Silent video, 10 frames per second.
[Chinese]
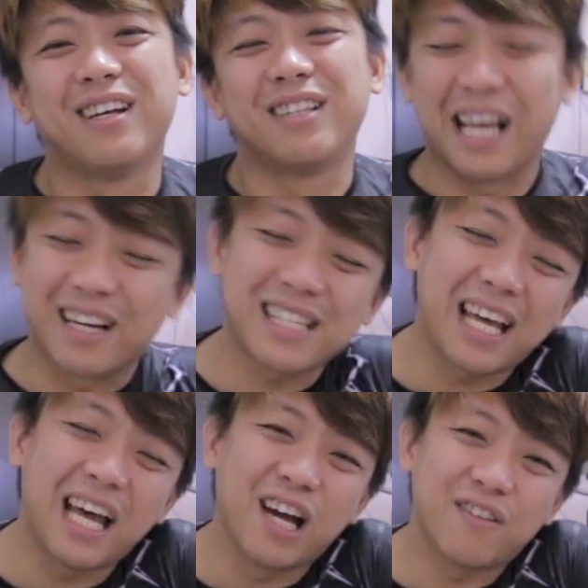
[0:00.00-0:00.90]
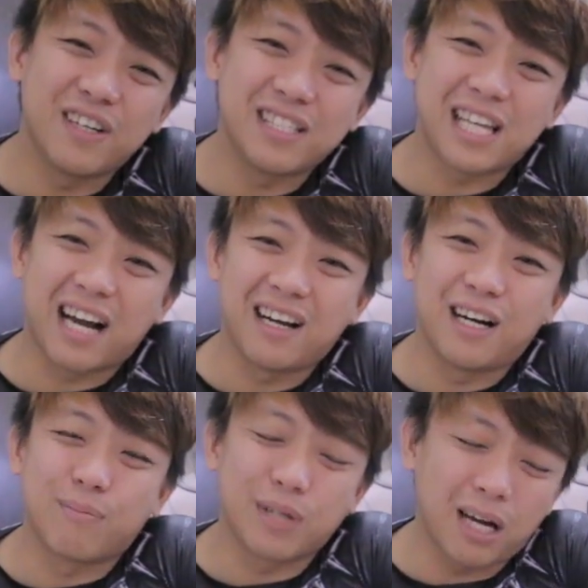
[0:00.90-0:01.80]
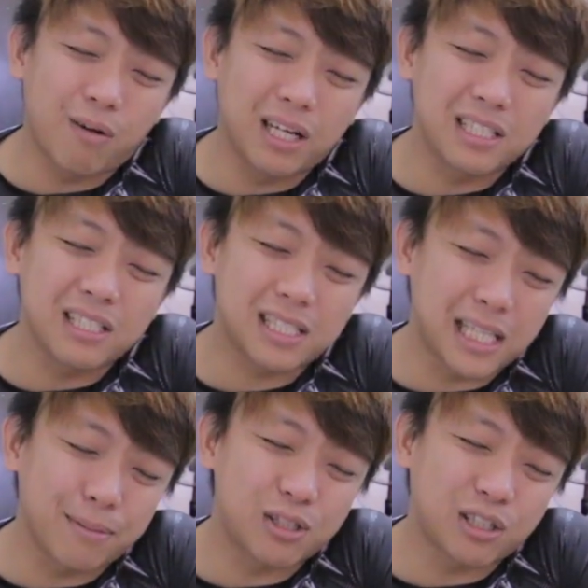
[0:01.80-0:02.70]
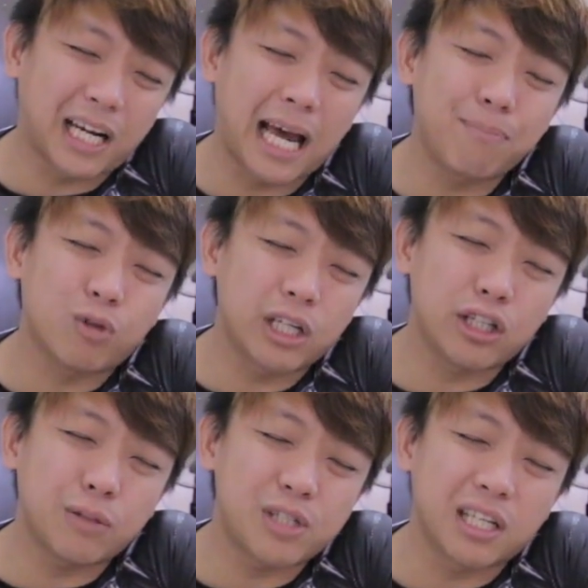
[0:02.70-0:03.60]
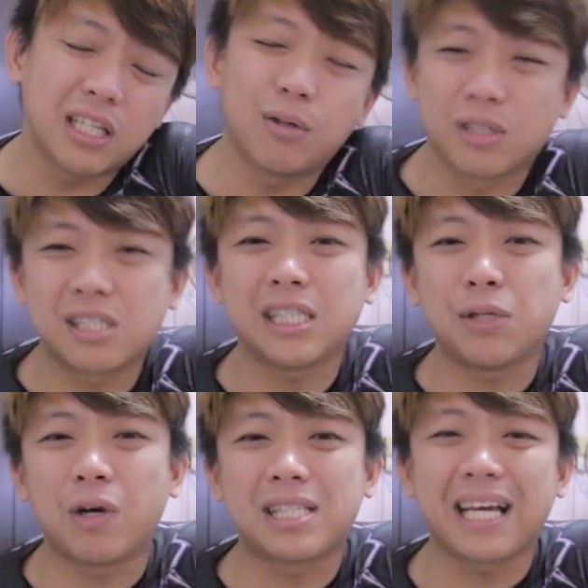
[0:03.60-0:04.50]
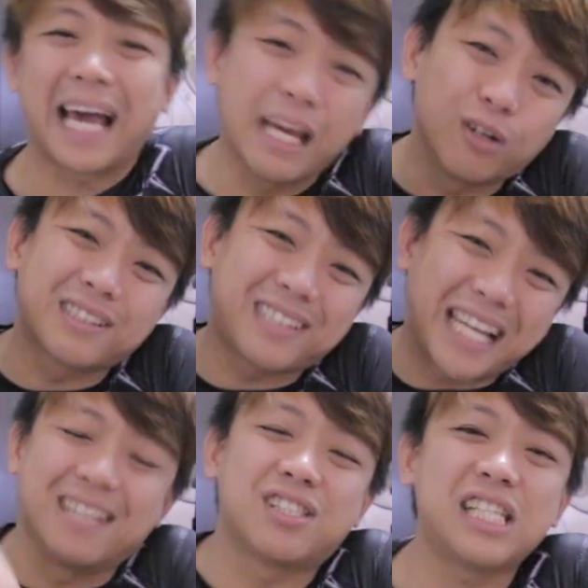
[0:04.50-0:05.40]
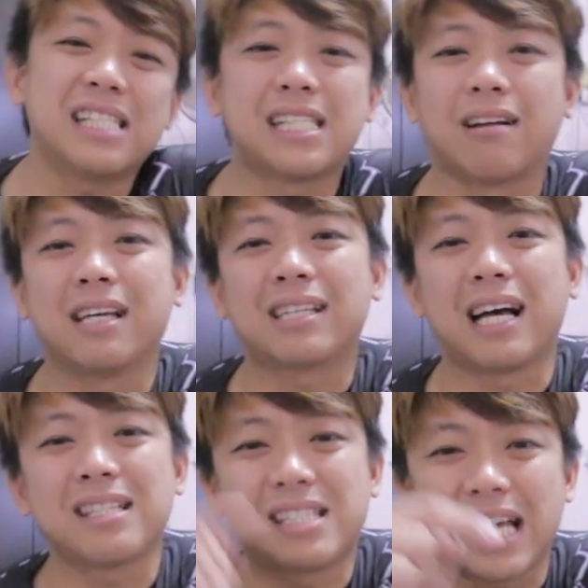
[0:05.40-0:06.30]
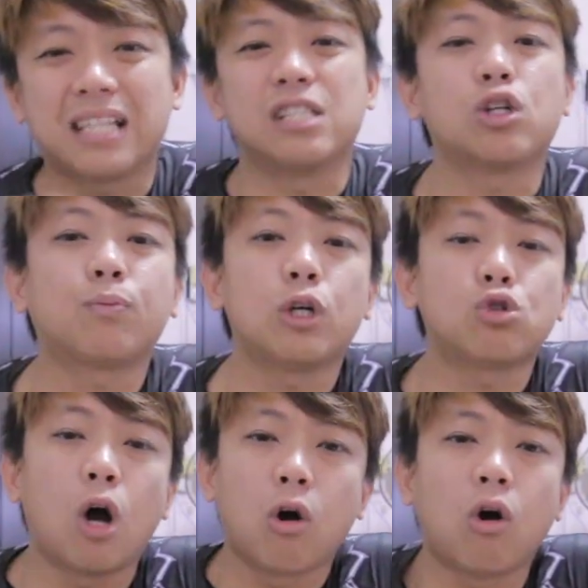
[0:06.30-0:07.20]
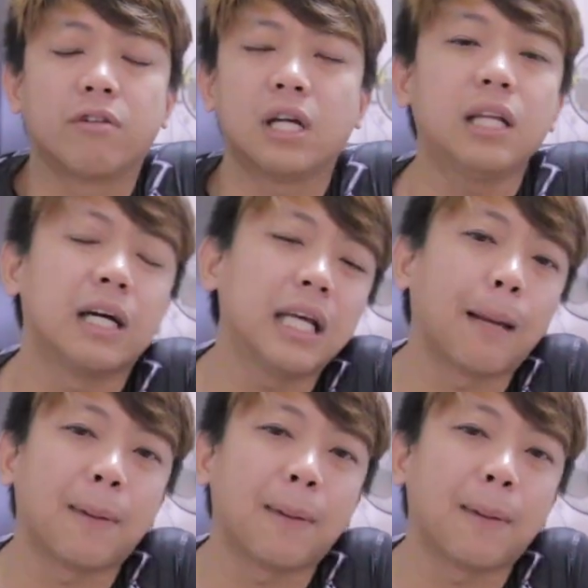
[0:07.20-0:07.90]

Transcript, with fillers: 点个赞还有分享哈、哦，不要忘记 subscribe 我的 YouTube channel， 我是 Hee Wei Seng， 还有点击小铃铛，这样你就不会错过任何的影